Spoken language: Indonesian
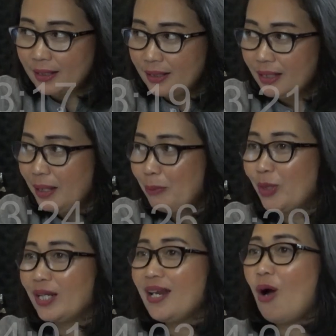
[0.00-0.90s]
ke
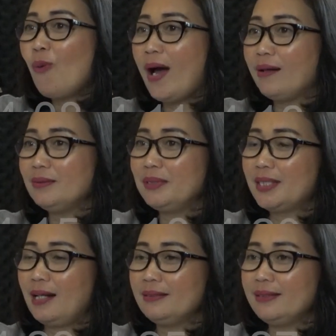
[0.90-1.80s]
Bukit Dawan ya.
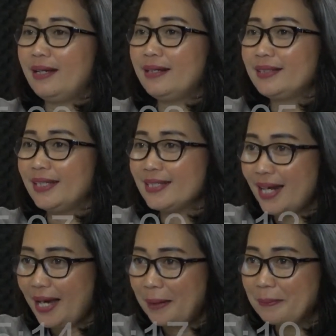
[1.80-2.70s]
misalnya. Oke,
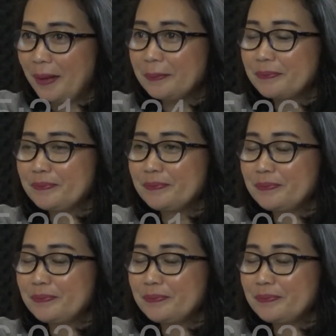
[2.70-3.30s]
silakan Pak. Uh,